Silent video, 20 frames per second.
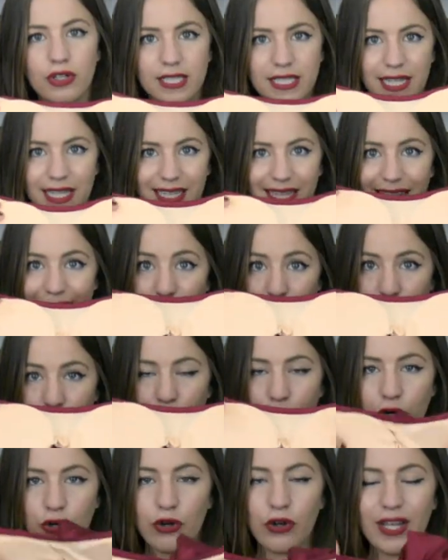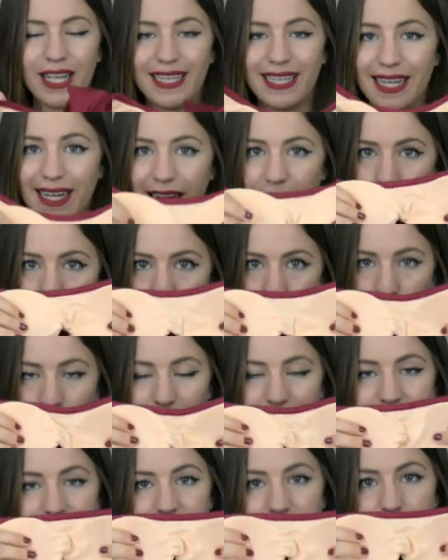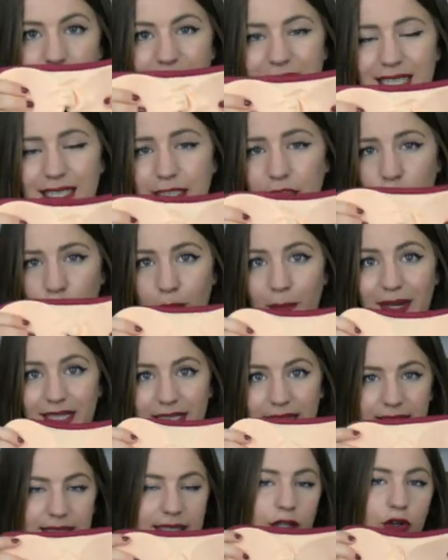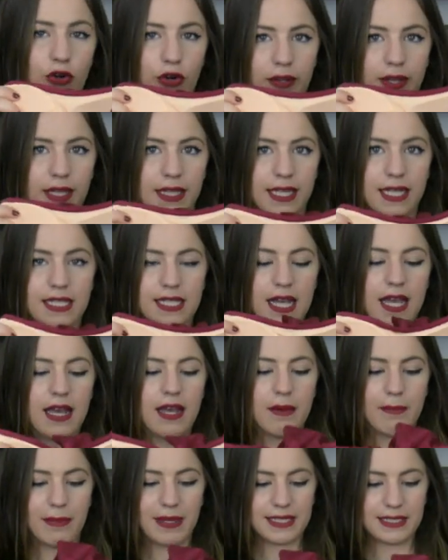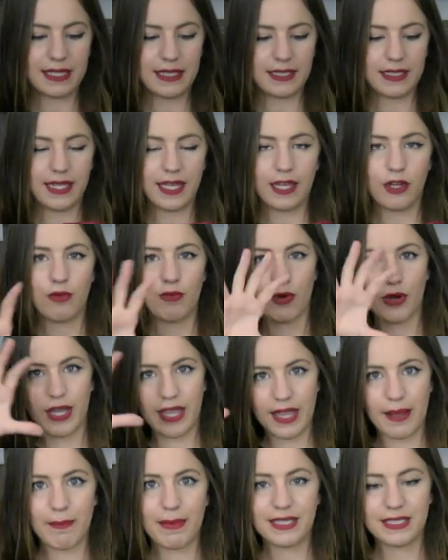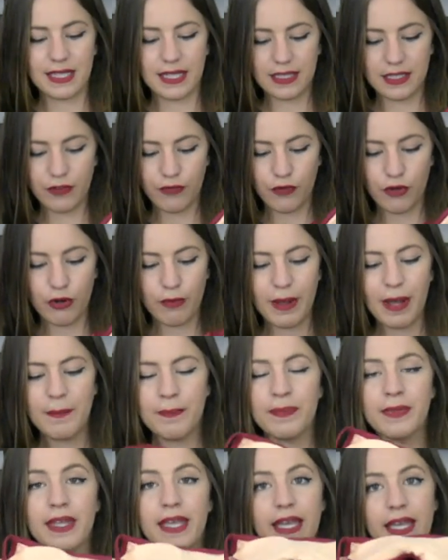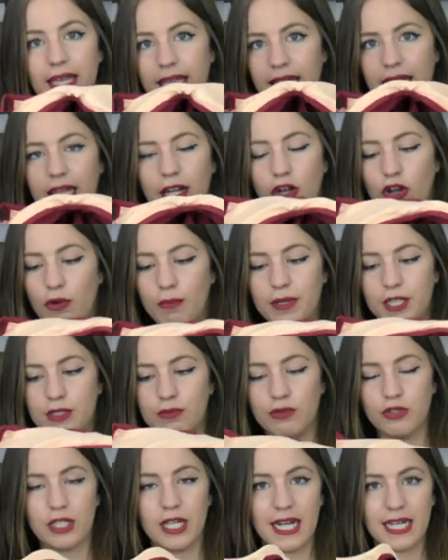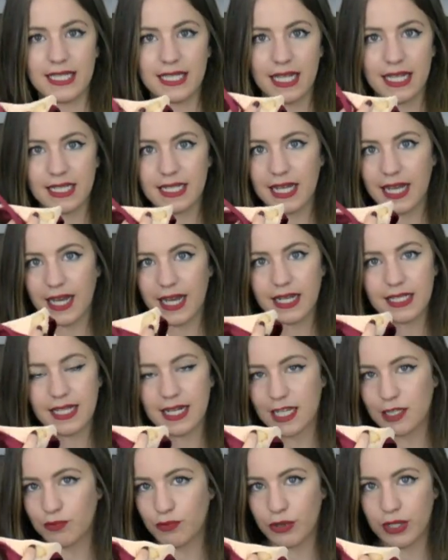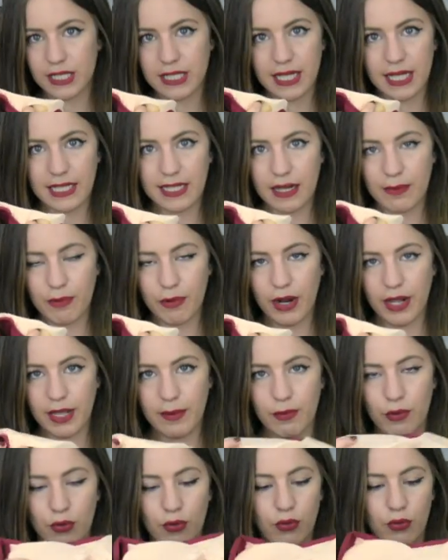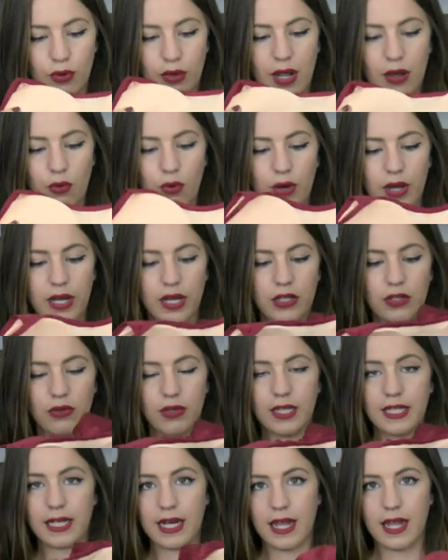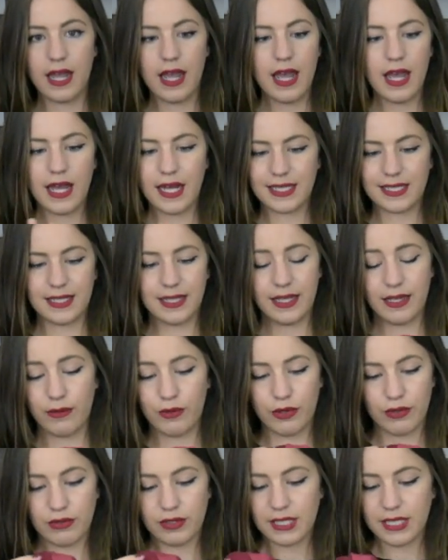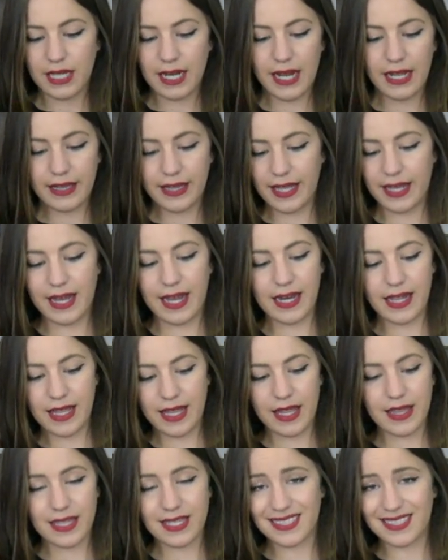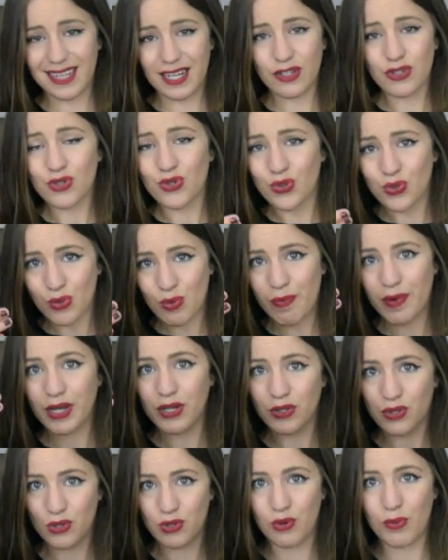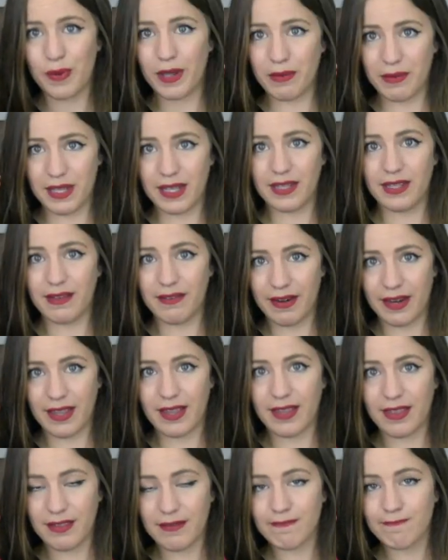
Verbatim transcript: es que tiene forro y tiene copas, que además estas son bastante gorditas, bastante como que dan bastante forma. Y lo mismo, si las quieres sacar, se las puedes quitar por aquí por un agujerito que tal. Así que bueno, es que de calidad están súper, súper bien, de verdad.